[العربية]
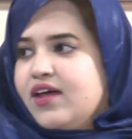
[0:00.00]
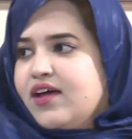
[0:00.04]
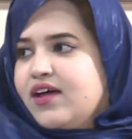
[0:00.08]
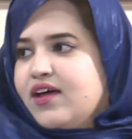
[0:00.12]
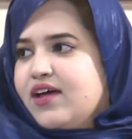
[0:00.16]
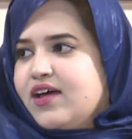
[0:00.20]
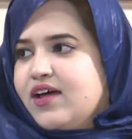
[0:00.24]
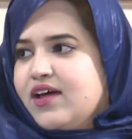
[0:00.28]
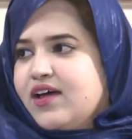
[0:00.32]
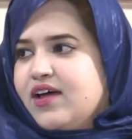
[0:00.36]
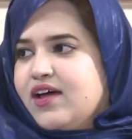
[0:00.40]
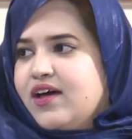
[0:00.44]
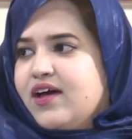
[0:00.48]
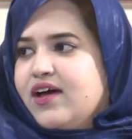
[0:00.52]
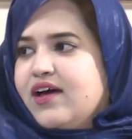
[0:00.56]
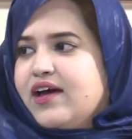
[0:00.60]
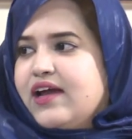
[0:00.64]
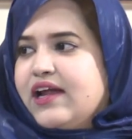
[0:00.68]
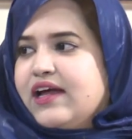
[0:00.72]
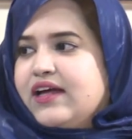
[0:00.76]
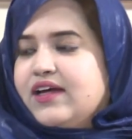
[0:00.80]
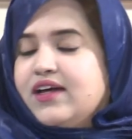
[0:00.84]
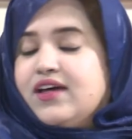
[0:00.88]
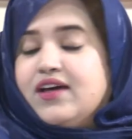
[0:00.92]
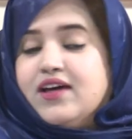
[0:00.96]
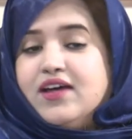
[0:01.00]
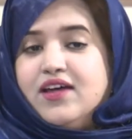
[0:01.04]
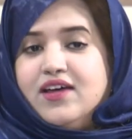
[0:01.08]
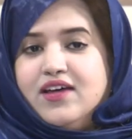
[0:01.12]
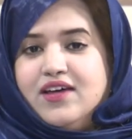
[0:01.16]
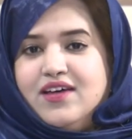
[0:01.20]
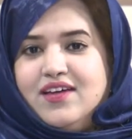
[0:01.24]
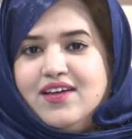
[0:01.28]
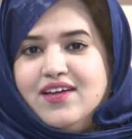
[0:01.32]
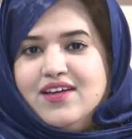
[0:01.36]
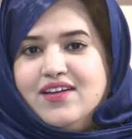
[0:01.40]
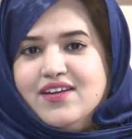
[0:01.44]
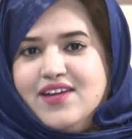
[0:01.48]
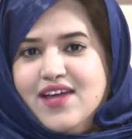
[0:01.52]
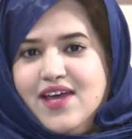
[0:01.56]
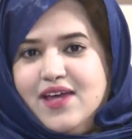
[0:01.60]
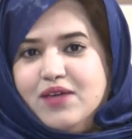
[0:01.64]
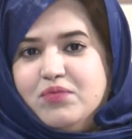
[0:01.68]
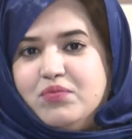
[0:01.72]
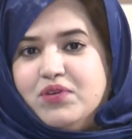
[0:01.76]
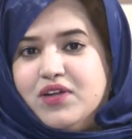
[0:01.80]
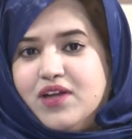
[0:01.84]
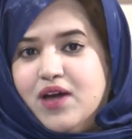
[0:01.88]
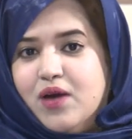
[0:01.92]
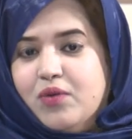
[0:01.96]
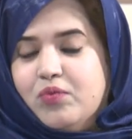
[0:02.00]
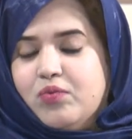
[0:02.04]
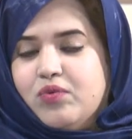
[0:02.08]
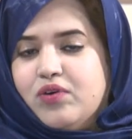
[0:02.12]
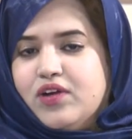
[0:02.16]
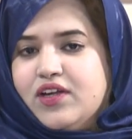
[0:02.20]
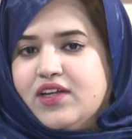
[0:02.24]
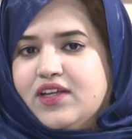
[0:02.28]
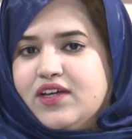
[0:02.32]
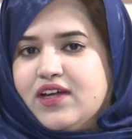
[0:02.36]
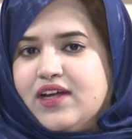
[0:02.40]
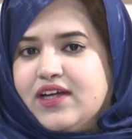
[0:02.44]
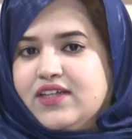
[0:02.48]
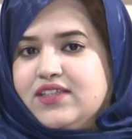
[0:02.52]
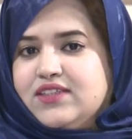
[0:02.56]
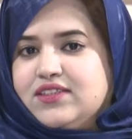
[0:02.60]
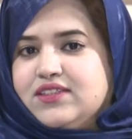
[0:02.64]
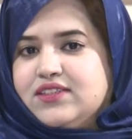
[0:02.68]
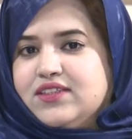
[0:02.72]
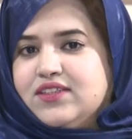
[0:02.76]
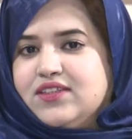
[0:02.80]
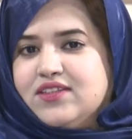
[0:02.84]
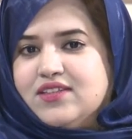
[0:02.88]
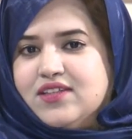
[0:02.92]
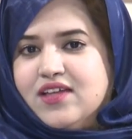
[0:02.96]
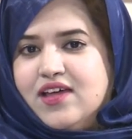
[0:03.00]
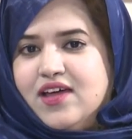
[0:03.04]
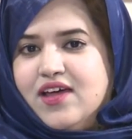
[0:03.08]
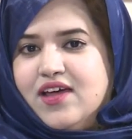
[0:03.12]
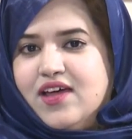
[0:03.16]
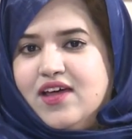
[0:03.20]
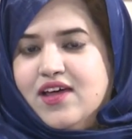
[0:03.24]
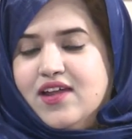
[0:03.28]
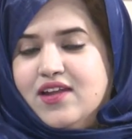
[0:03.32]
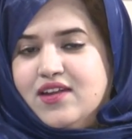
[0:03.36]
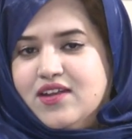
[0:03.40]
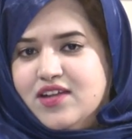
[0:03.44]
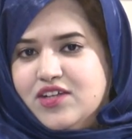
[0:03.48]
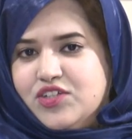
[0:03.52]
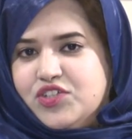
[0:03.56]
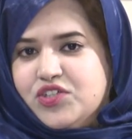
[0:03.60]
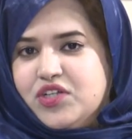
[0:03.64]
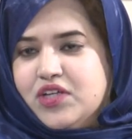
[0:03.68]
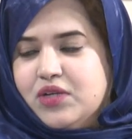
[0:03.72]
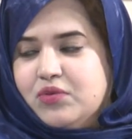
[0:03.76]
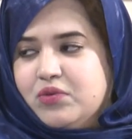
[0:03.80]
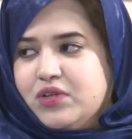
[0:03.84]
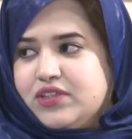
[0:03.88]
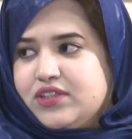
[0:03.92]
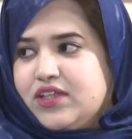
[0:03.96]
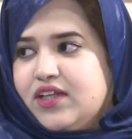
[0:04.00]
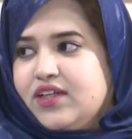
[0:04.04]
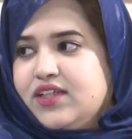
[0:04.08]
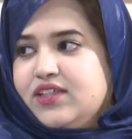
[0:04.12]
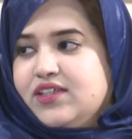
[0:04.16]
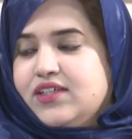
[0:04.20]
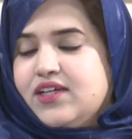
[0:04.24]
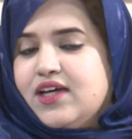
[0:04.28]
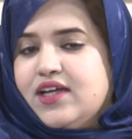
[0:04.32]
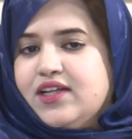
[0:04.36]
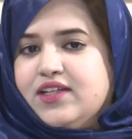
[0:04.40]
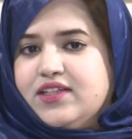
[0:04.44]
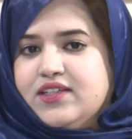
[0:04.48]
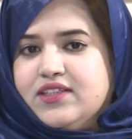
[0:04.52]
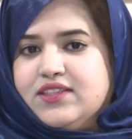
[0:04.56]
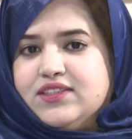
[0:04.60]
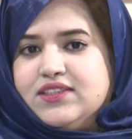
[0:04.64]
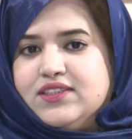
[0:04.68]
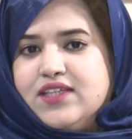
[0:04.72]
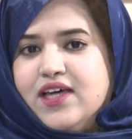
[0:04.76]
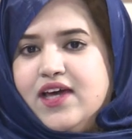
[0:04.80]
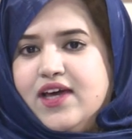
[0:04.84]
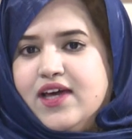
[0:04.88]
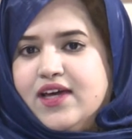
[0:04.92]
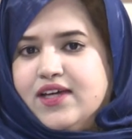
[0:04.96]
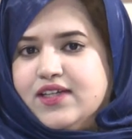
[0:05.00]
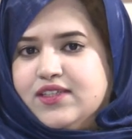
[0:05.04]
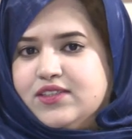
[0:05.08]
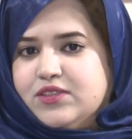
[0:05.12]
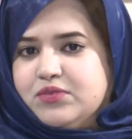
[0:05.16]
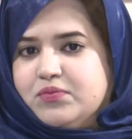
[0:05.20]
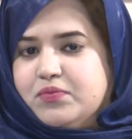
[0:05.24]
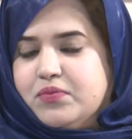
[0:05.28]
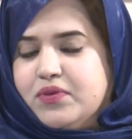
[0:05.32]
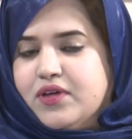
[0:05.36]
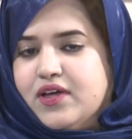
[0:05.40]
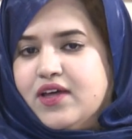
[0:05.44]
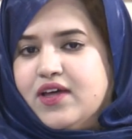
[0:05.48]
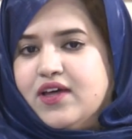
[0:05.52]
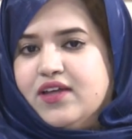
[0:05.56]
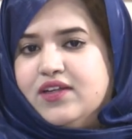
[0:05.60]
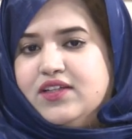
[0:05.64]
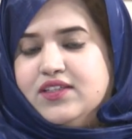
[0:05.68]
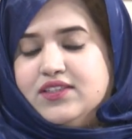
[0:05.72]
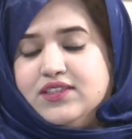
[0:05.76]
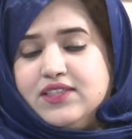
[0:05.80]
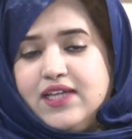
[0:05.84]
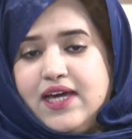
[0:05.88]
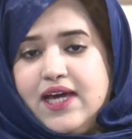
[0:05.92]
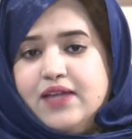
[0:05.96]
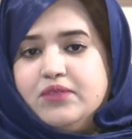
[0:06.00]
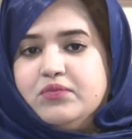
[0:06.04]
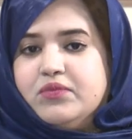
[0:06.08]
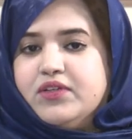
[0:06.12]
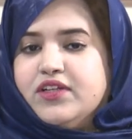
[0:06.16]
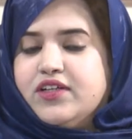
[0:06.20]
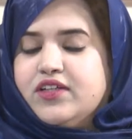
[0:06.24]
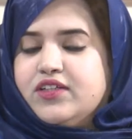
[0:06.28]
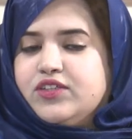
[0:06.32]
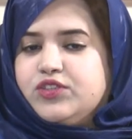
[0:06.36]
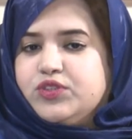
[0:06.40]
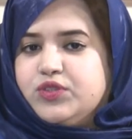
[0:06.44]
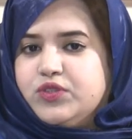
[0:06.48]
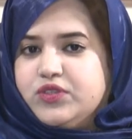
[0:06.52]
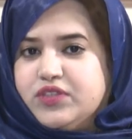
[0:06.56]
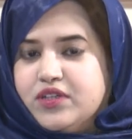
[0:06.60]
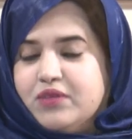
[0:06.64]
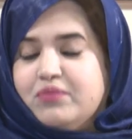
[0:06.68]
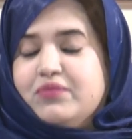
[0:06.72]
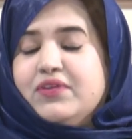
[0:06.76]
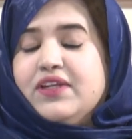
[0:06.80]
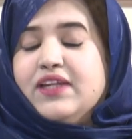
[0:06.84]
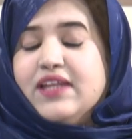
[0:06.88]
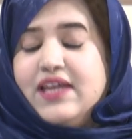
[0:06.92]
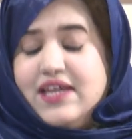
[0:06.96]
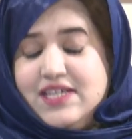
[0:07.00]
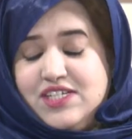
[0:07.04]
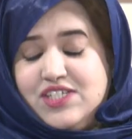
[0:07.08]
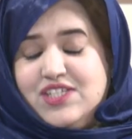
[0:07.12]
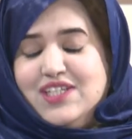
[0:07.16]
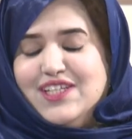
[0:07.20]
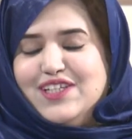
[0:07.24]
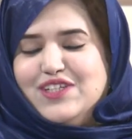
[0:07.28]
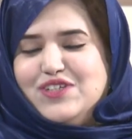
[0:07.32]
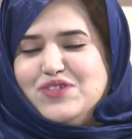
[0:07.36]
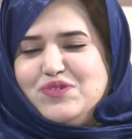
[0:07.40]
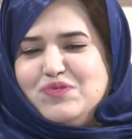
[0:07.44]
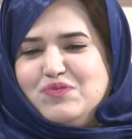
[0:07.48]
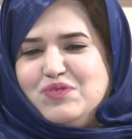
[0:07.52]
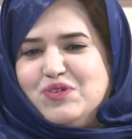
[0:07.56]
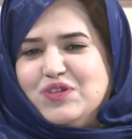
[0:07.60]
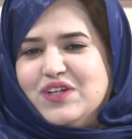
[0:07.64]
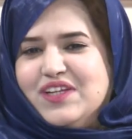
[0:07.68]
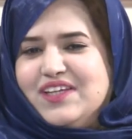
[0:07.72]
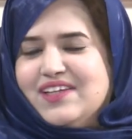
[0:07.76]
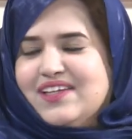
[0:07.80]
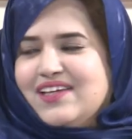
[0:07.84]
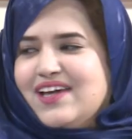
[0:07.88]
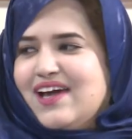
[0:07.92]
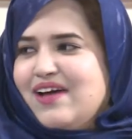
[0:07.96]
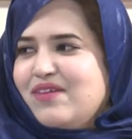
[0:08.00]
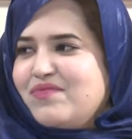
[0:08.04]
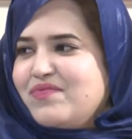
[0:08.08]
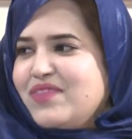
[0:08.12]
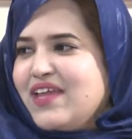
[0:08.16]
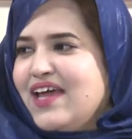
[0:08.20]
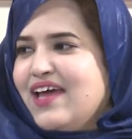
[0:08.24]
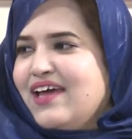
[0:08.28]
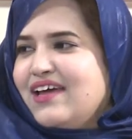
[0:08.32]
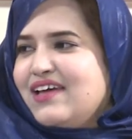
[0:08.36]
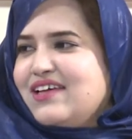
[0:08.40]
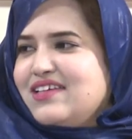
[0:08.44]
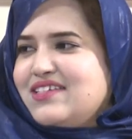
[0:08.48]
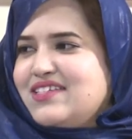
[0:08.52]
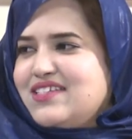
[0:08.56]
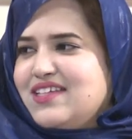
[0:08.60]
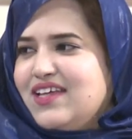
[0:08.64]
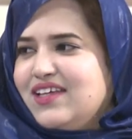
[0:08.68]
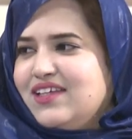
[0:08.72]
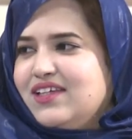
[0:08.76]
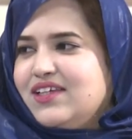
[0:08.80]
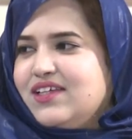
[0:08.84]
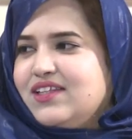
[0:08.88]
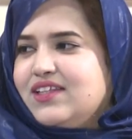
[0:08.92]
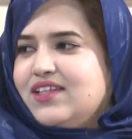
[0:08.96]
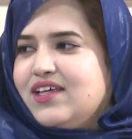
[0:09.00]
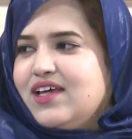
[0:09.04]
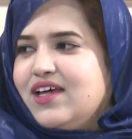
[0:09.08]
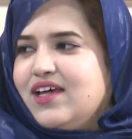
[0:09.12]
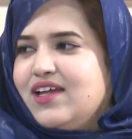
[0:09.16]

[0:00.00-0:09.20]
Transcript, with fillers: آه، آه، النائب الأول لرئيسة آه، اللجنة الوطنية لنساء حزب الاتحاد من أجل, من أجل الجمهورية السيدة